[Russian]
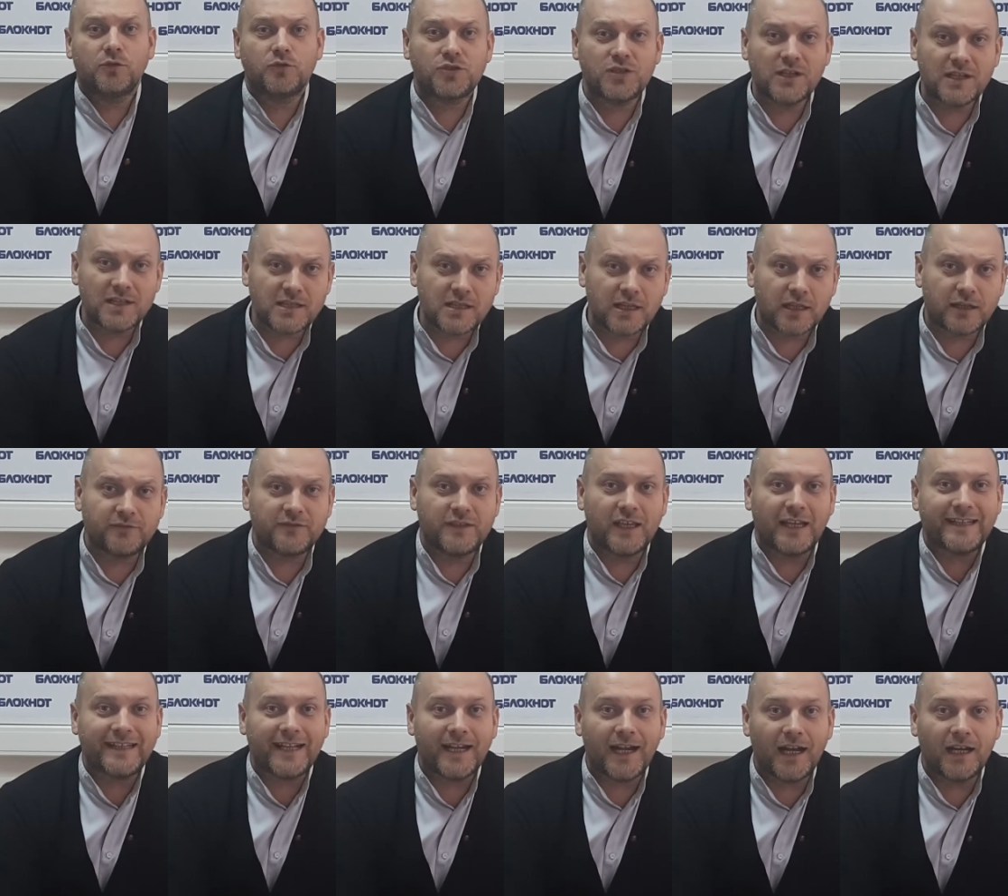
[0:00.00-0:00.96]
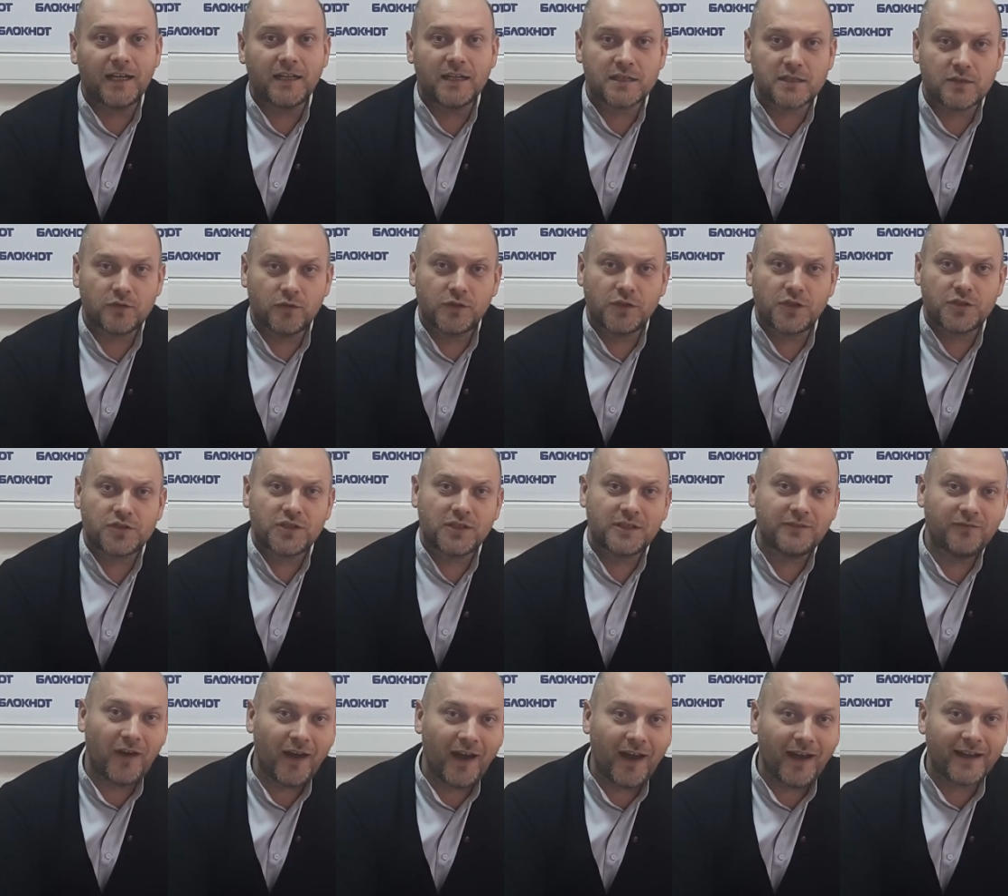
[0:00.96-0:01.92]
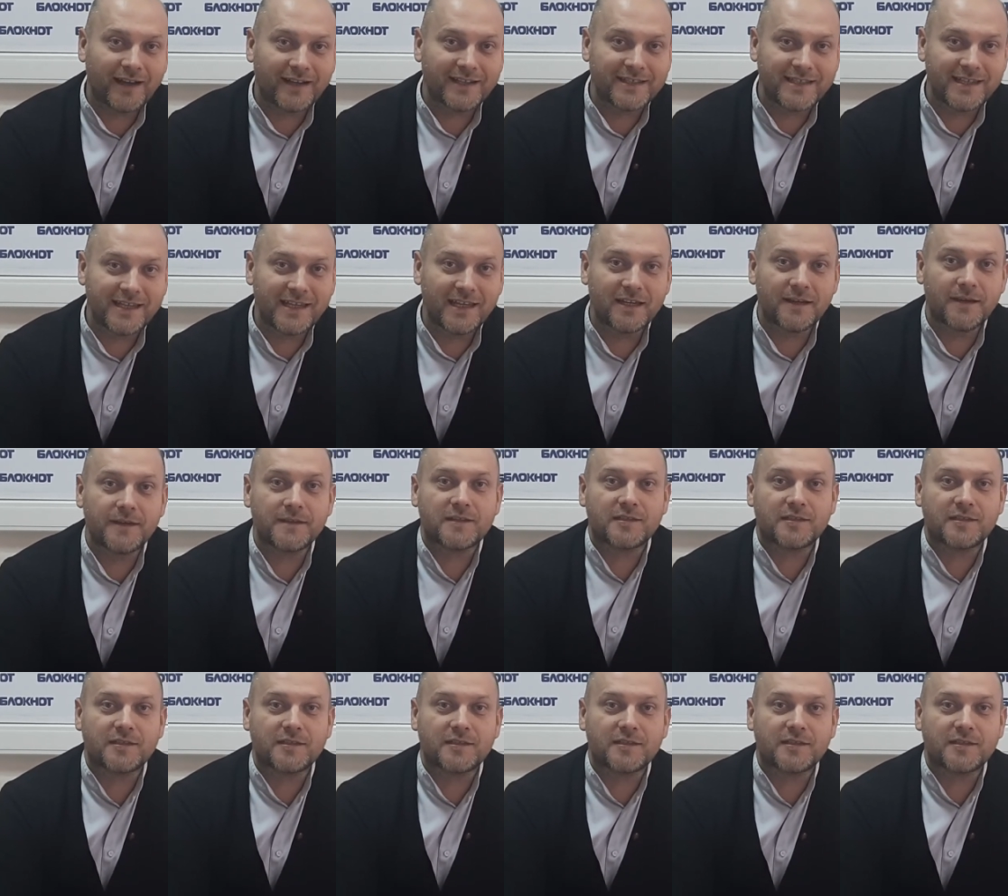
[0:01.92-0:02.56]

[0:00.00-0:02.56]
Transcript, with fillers: участок в территориальной зоне ж 2 где